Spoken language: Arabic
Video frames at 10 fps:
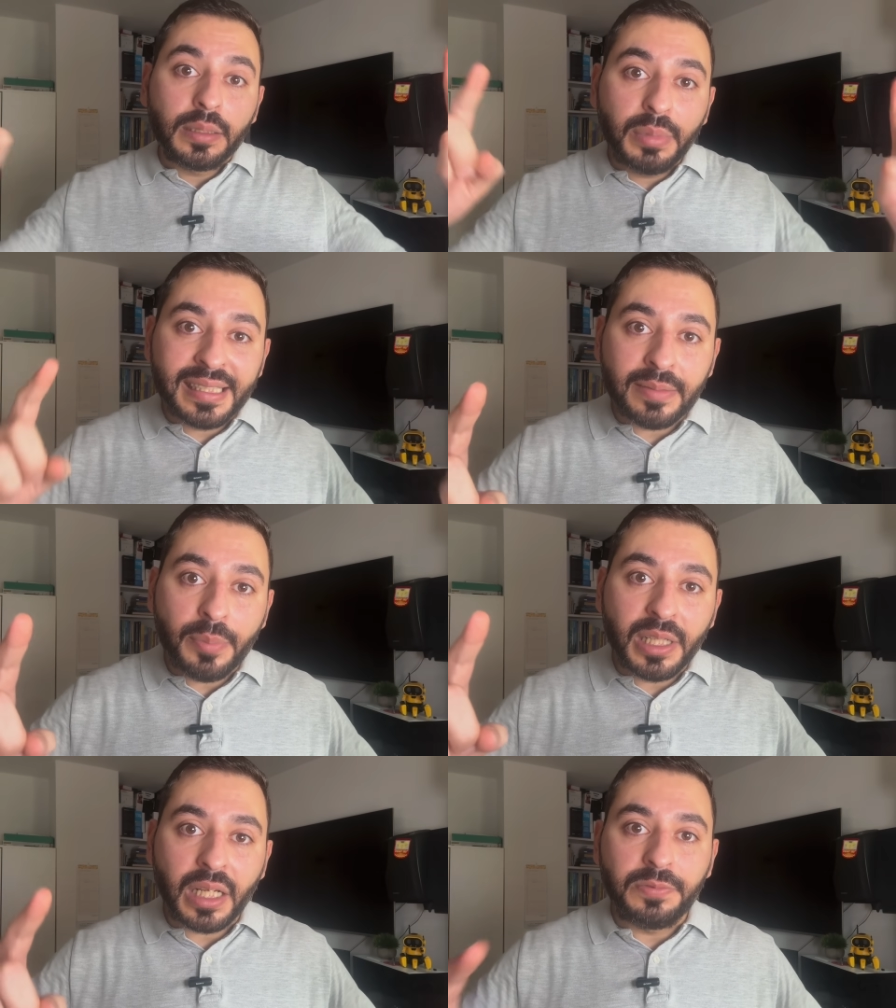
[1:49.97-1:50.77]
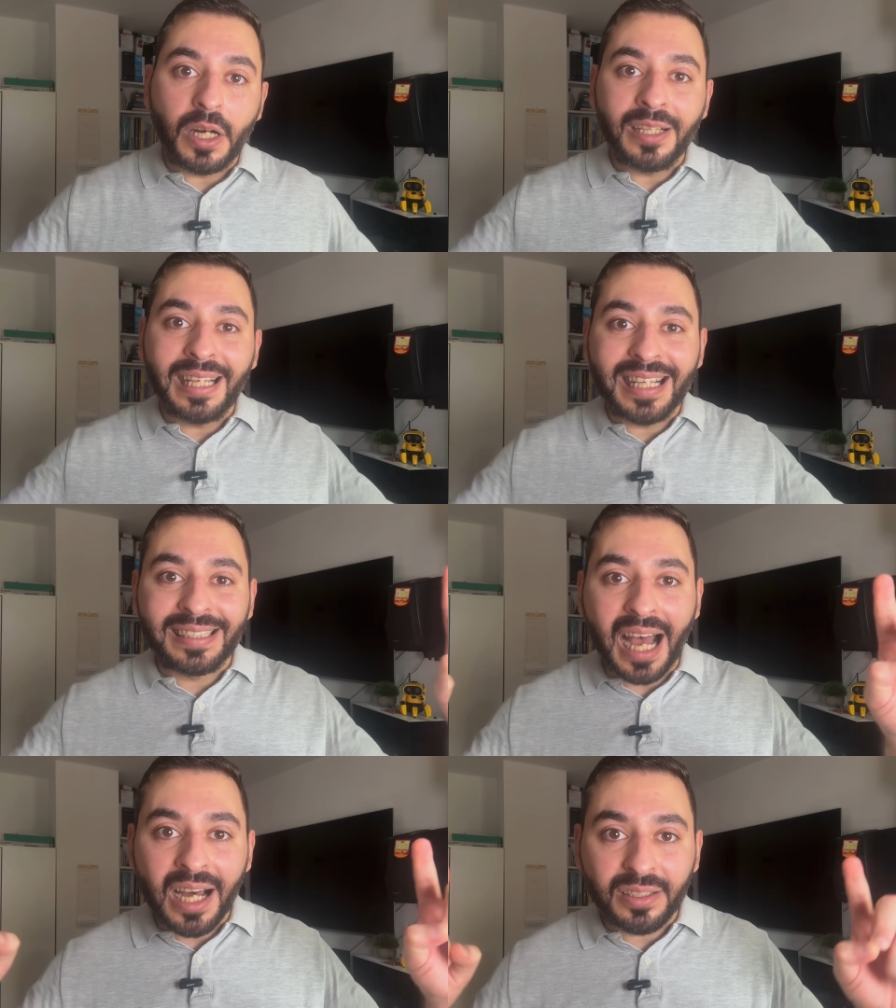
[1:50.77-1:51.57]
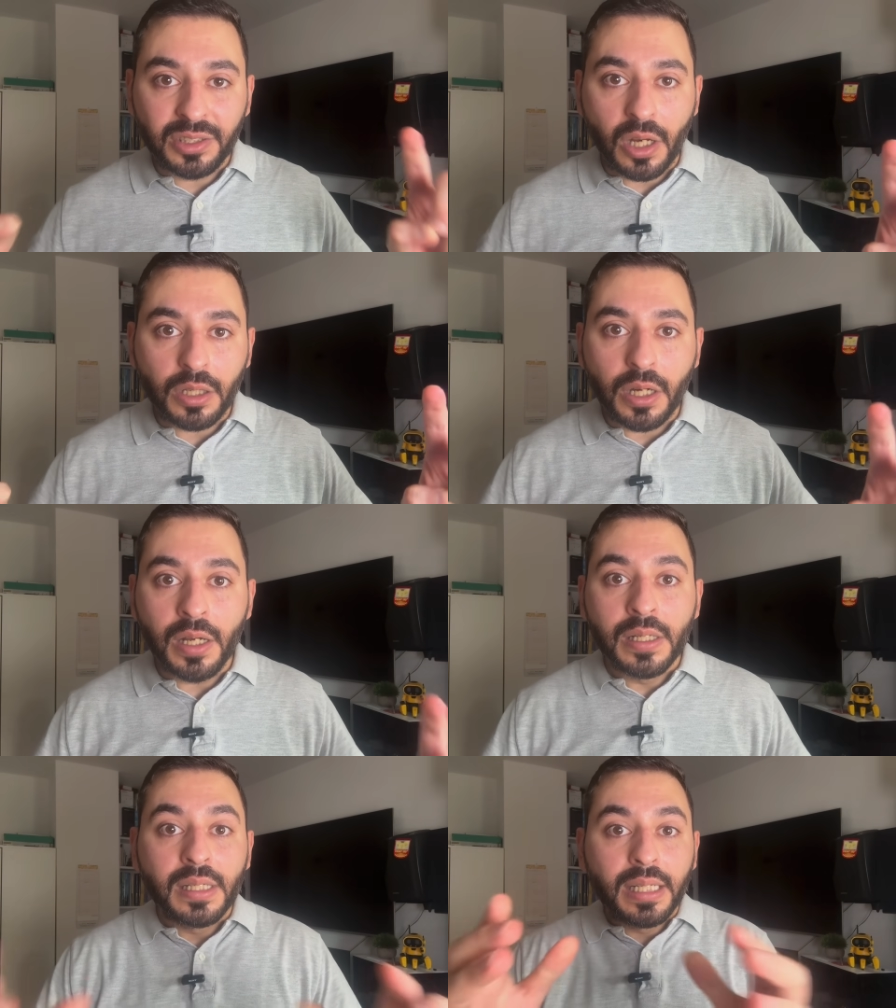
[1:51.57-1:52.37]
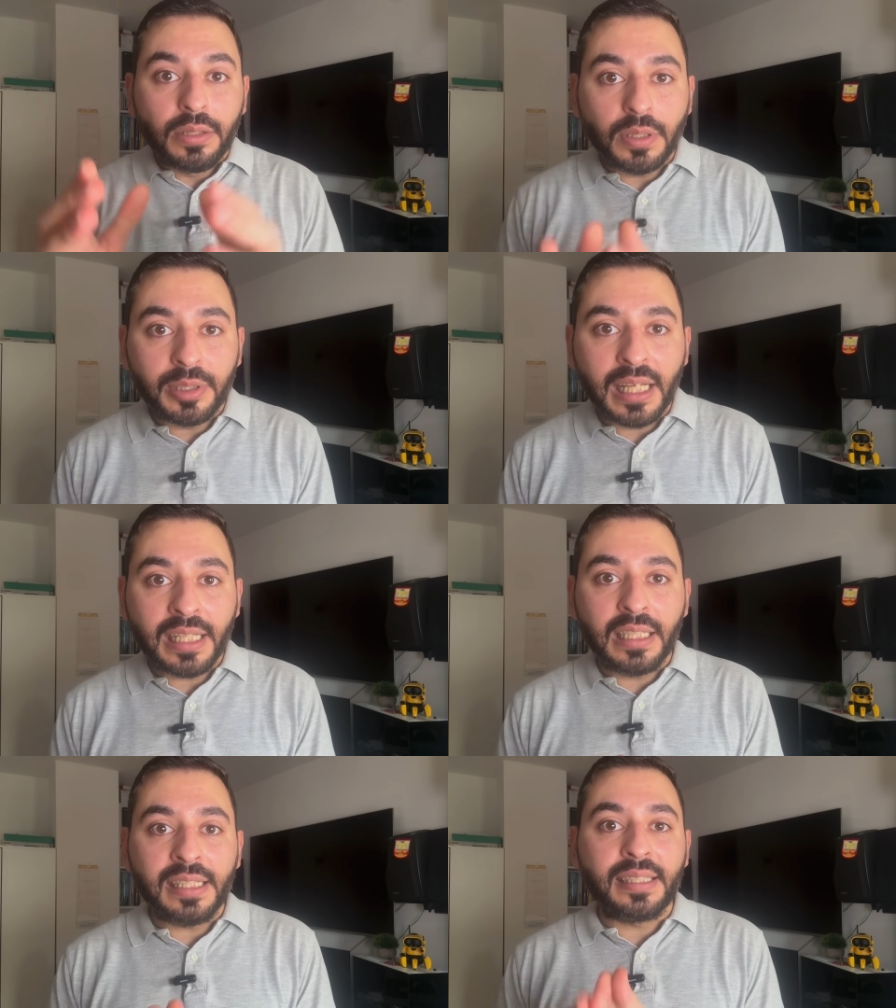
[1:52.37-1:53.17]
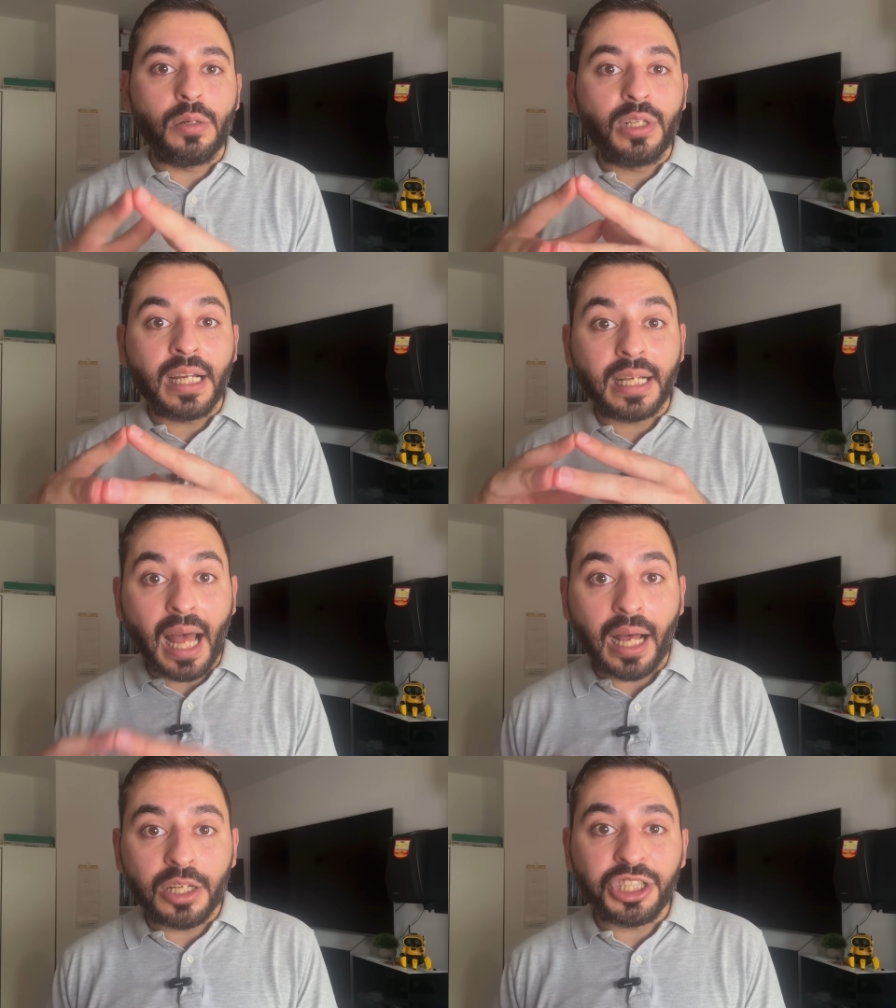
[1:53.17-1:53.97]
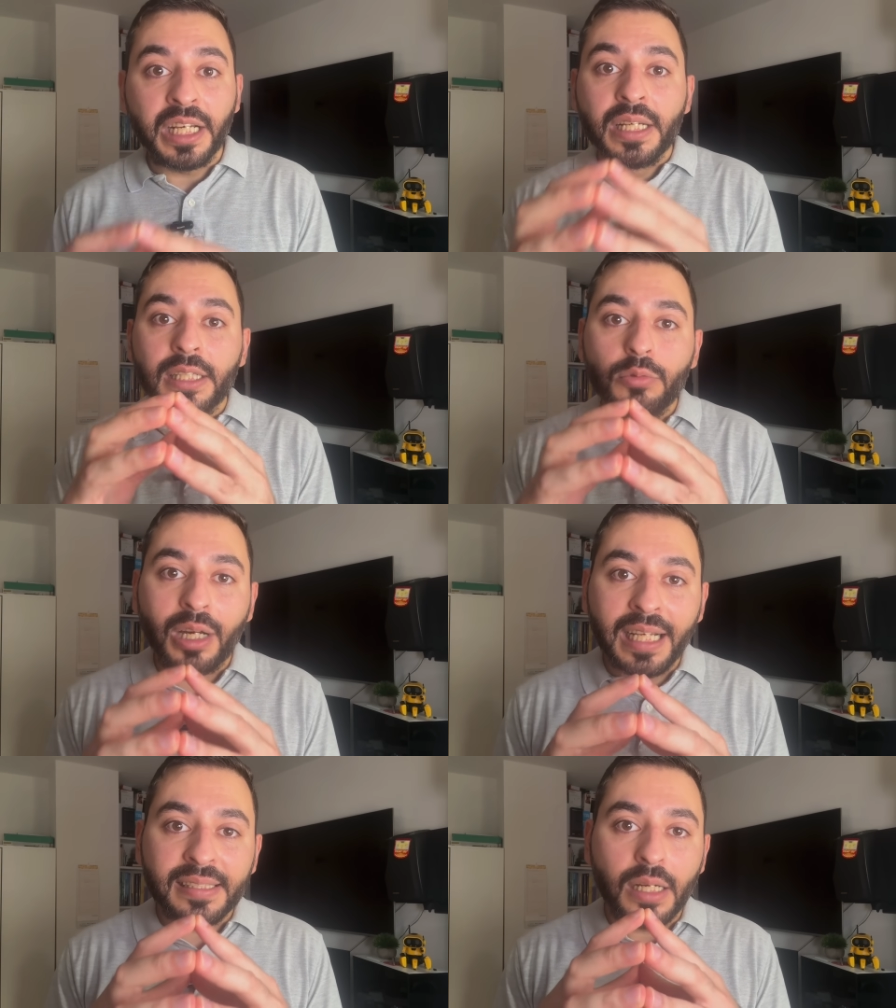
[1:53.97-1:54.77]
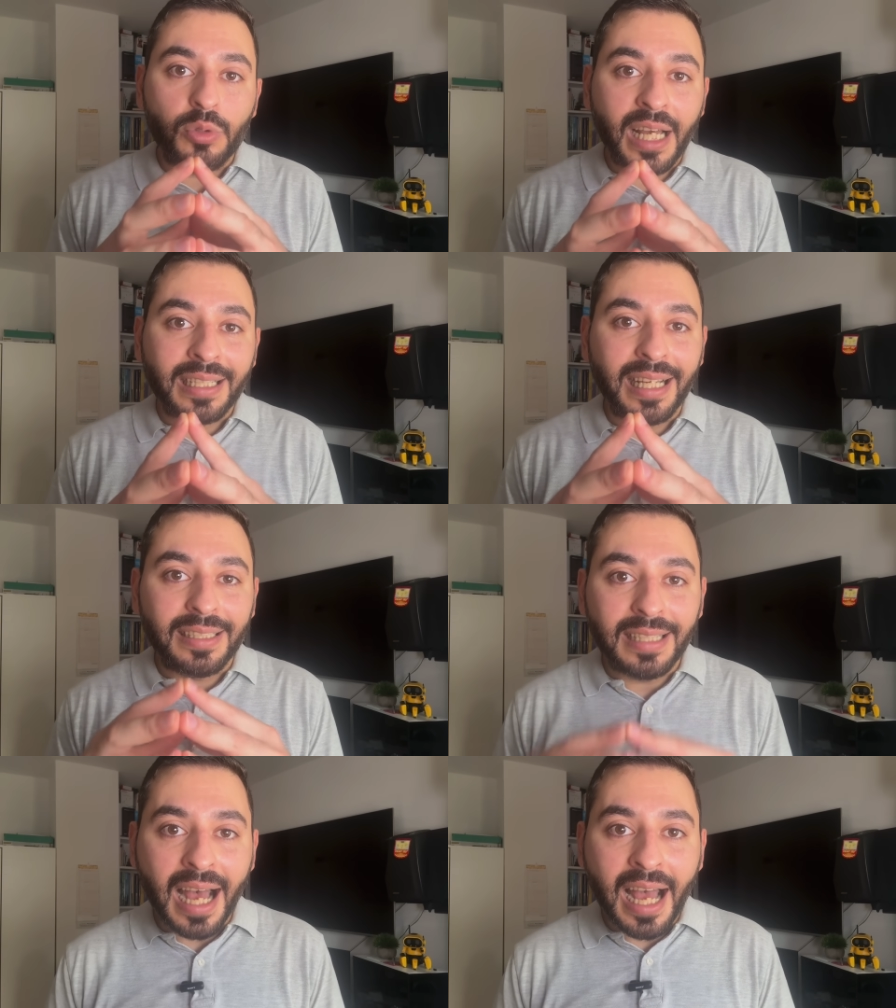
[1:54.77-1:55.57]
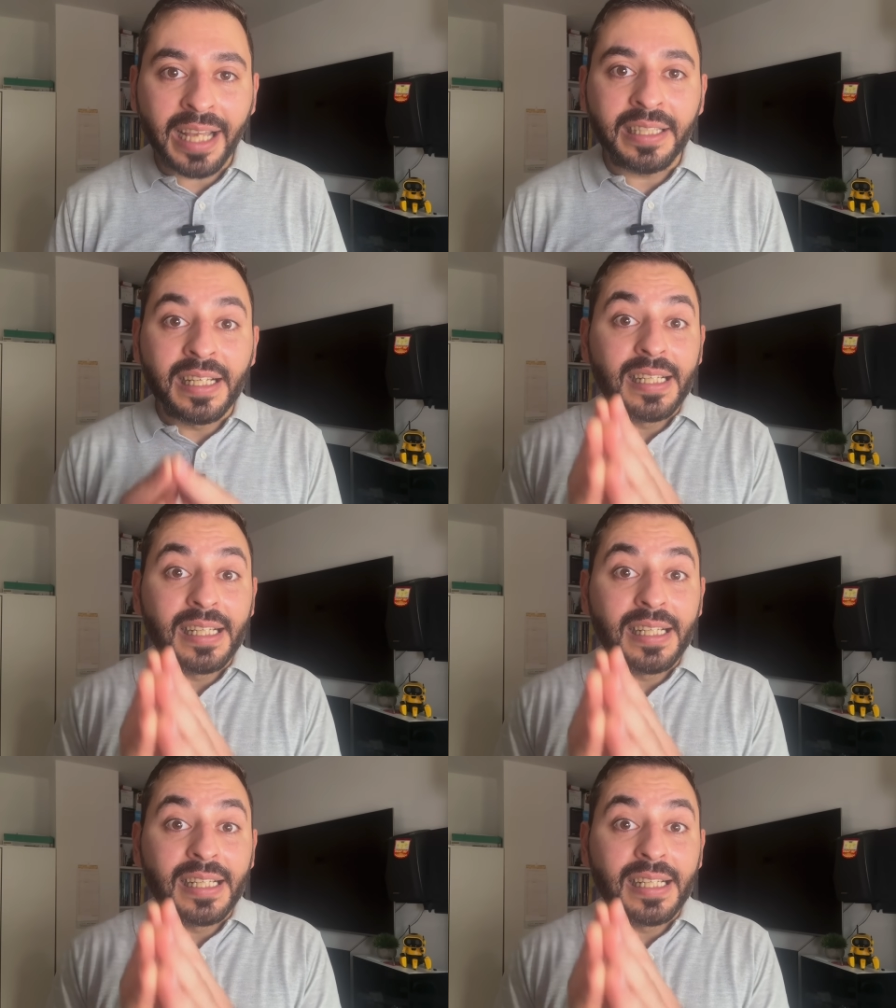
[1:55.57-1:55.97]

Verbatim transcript: بسبب انخفاض أسعار الطاقة فبالتالي ليس هناك حاجة وليس هناك داع